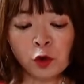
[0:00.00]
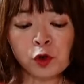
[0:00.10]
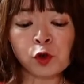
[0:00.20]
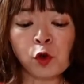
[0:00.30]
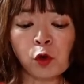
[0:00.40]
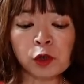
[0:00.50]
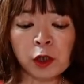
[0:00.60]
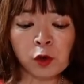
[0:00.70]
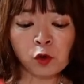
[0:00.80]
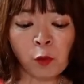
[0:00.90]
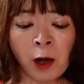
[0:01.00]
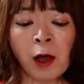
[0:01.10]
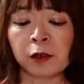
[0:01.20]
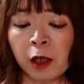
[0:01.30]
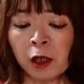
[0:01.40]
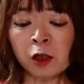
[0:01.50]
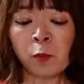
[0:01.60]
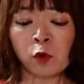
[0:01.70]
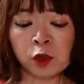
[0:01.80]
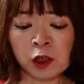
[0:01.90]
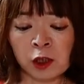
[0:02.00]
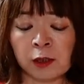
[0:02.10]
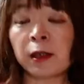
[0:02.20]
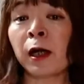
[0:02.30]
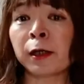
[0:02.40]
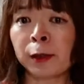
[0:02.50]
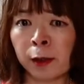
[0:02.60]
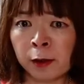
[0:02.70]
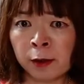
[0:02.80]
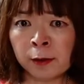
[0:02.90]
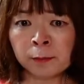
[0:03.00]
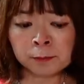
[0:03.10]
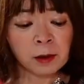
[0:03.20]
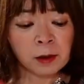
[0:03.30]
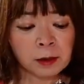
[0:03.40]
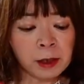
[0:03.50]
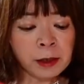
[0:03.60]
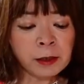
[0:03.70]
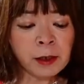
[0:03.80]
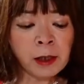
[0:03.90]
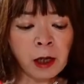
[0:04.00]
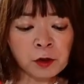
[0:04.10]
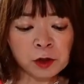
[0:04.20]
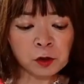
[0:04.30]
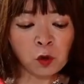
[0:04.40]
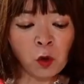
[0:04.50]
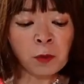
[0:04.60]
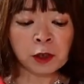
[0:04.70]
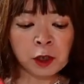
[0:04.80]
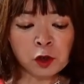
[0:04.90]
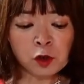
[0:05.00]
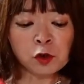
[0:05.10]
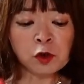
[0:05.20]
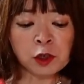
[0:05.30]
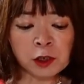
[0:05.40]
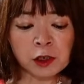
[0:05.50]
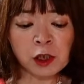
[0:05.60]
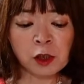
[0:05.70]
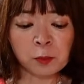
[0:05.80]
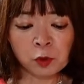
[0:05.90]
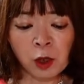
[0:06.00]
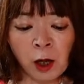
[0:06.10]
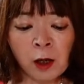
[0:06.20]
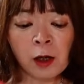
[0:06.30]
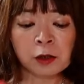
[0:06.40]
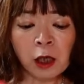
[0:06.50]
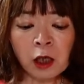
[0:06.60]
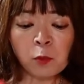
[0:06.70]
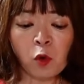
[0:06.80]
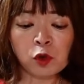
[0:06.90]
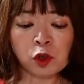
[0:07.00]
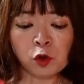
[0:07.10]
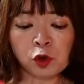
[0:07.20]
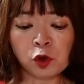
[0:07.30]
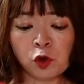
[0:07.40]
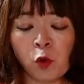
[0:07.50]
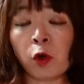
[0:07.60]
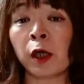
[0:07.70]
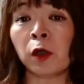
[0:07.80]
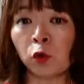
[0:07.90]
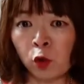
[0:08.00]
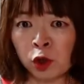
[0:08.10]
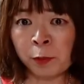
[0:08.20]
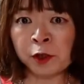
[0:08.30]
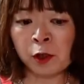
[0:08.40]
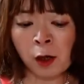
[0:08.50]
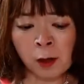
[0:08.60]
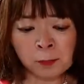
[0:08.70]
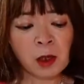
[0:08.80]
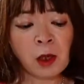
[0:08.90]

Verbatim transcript: う主張しているのはレイモン氏だけであり、倫理学者と技術者チームがレイモン氏の主張を検討しましたが、